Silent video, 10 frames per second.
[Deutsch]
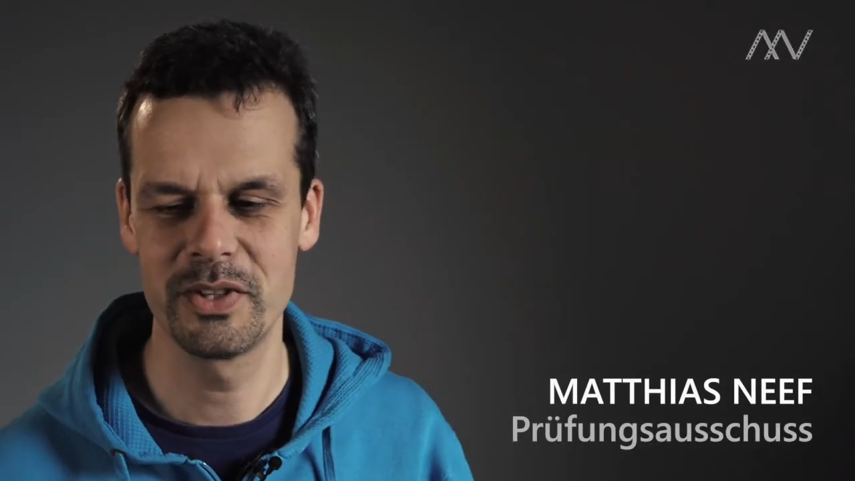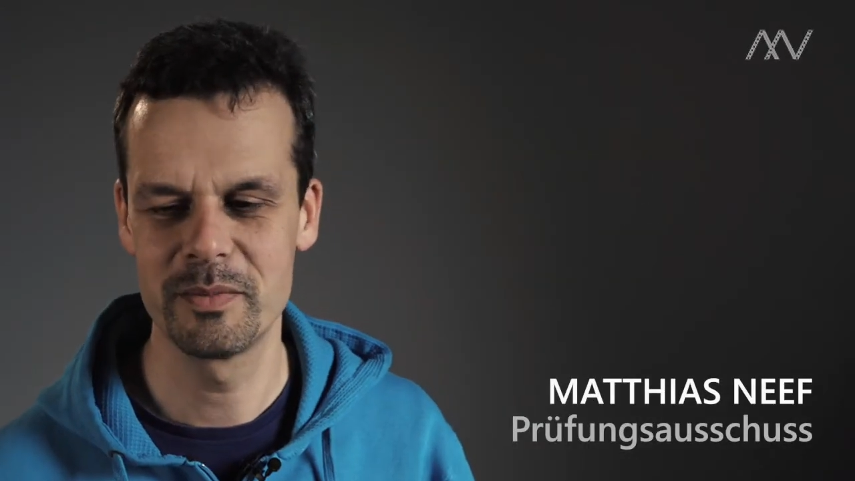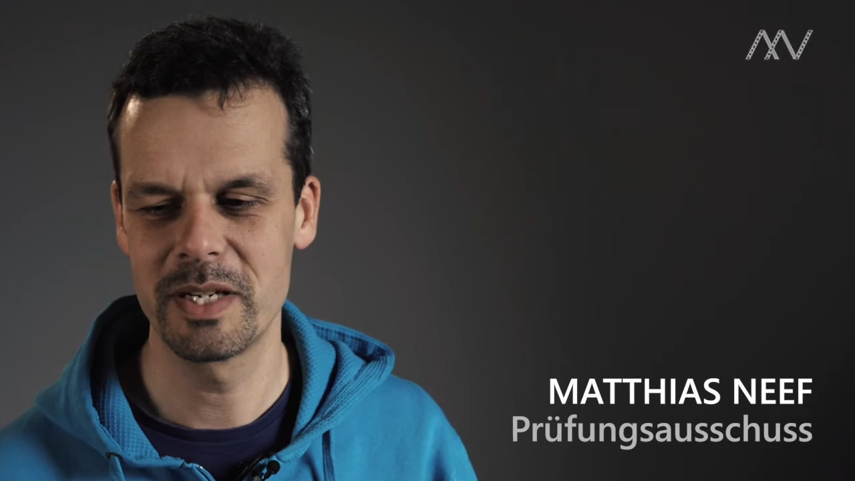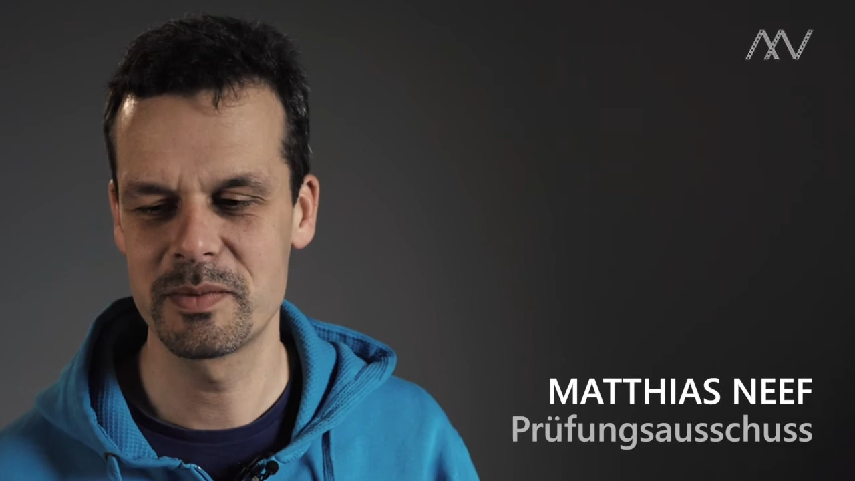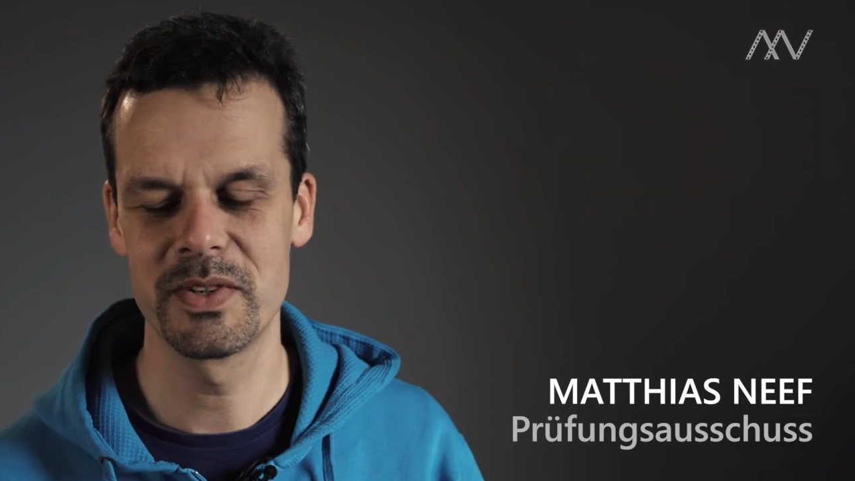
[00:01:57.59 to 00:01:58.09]

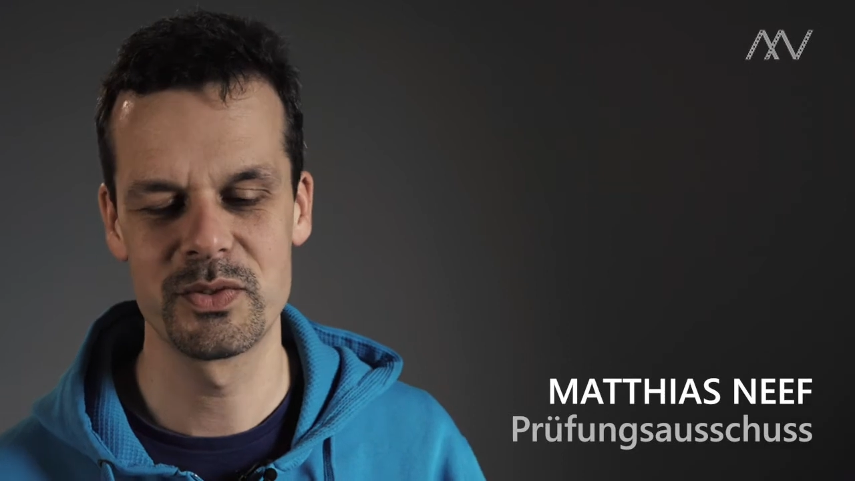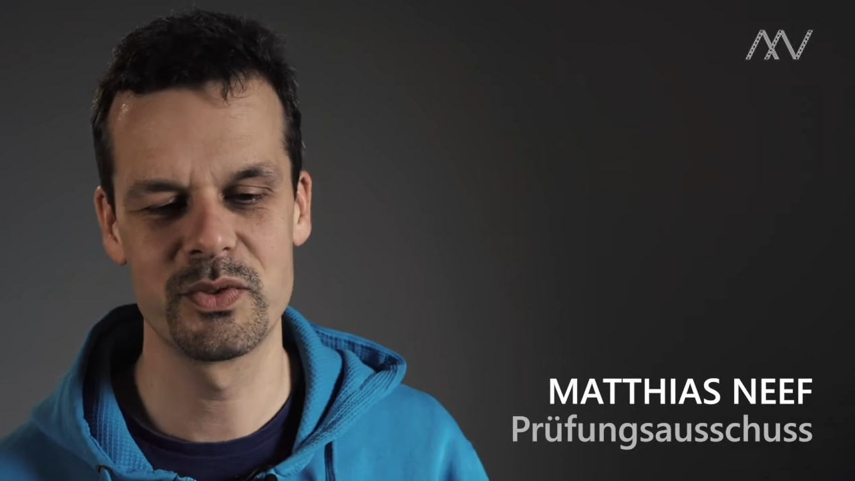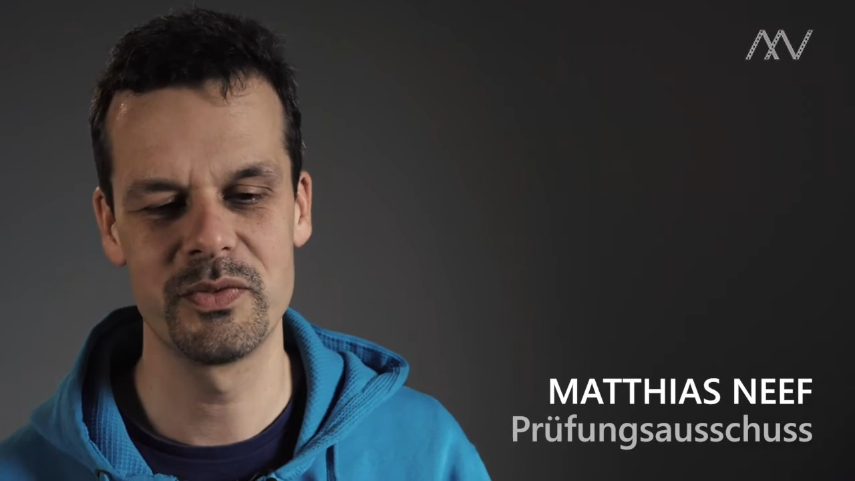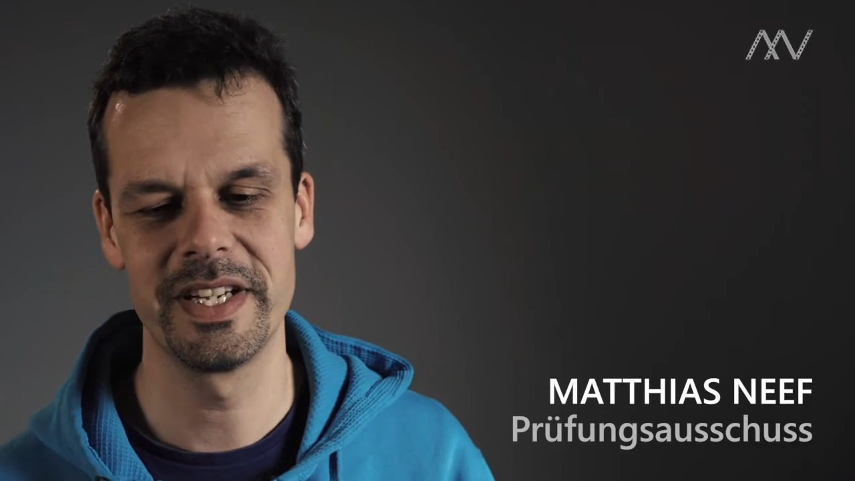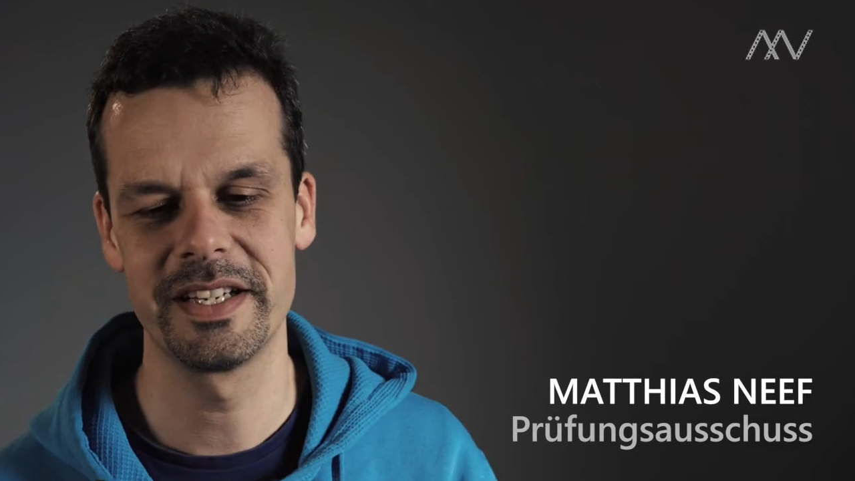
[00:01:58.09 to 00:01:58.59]
Selbstversuch
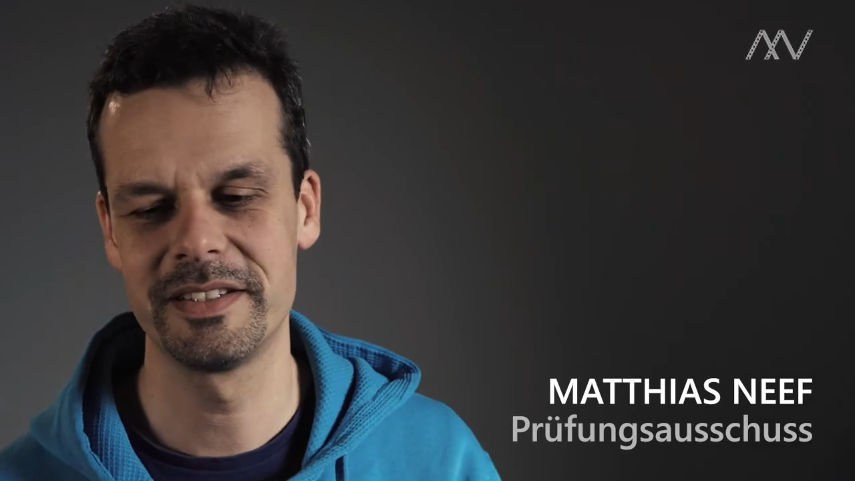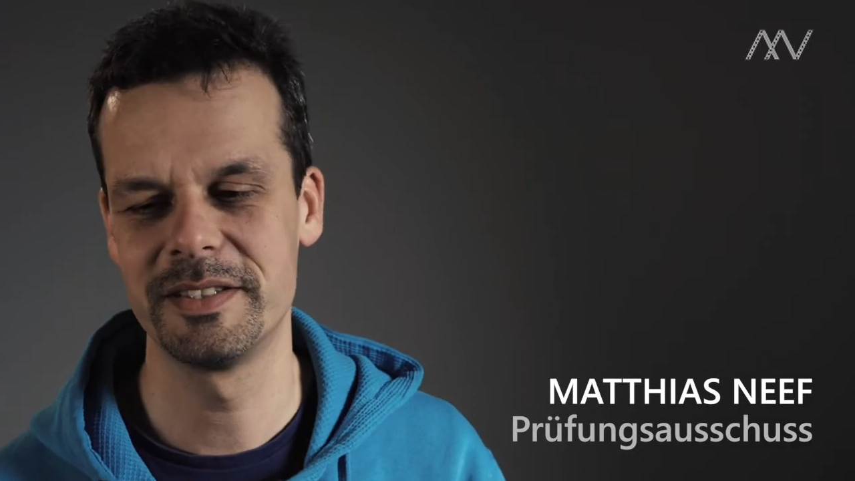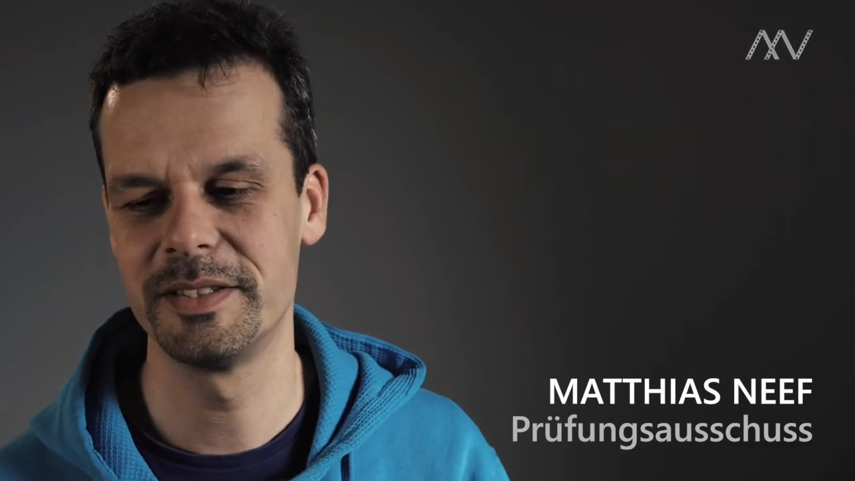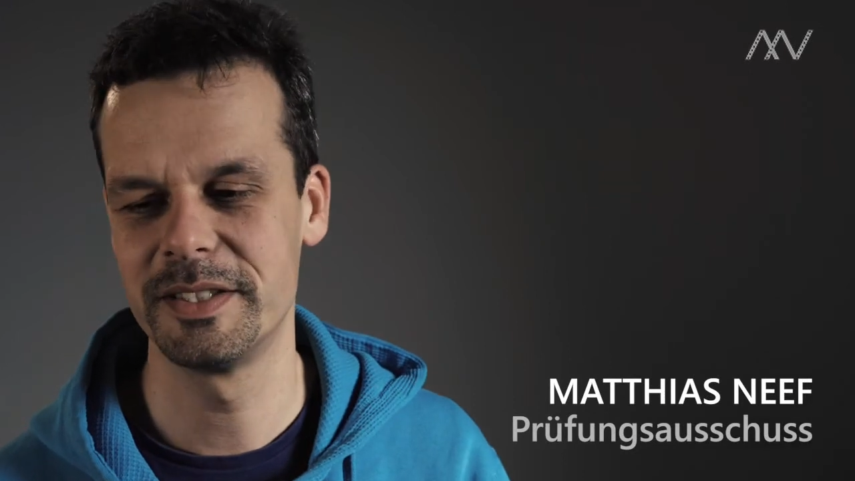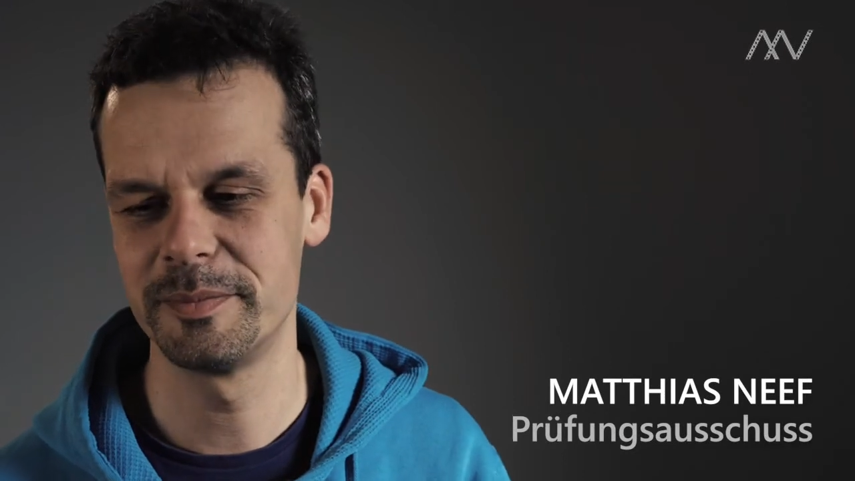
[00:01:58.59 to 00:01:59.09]

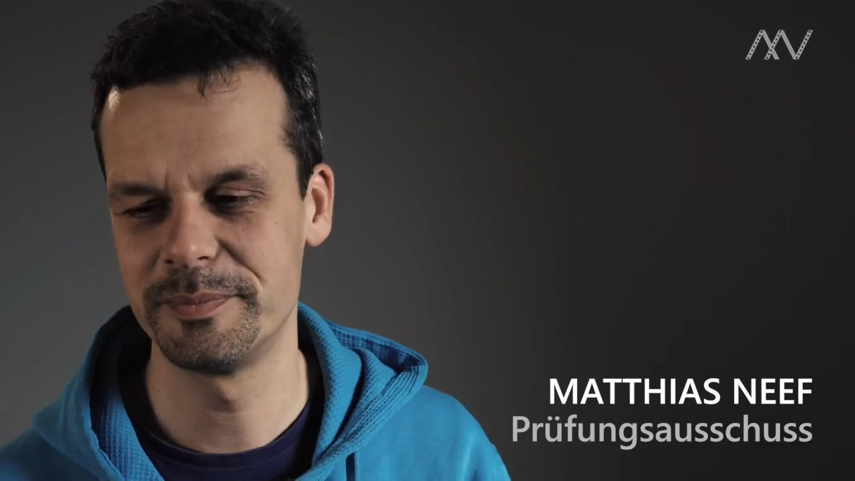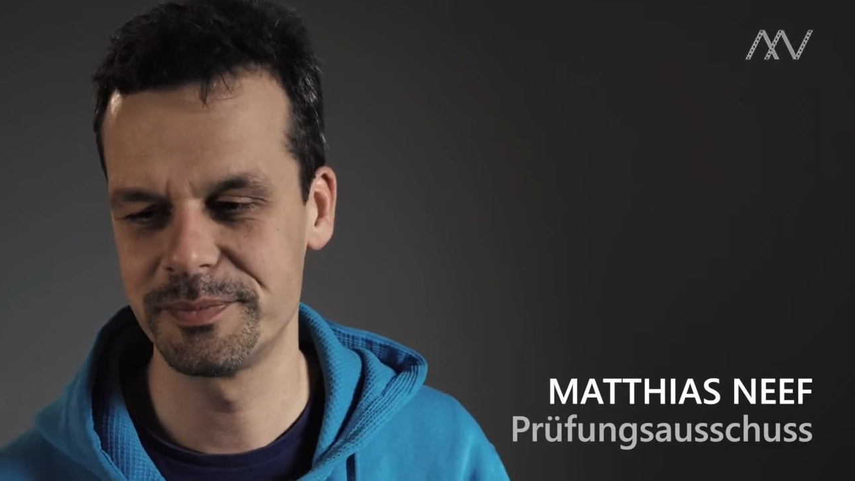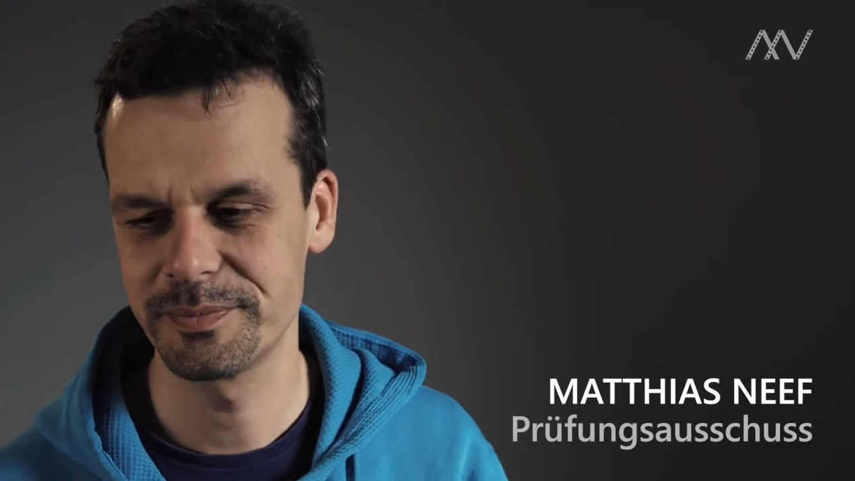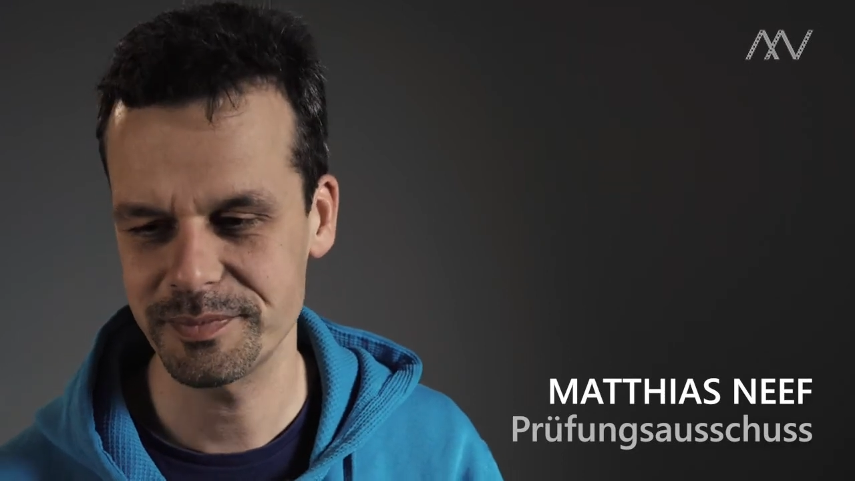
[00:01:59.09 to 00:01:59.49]
wäre, ähm,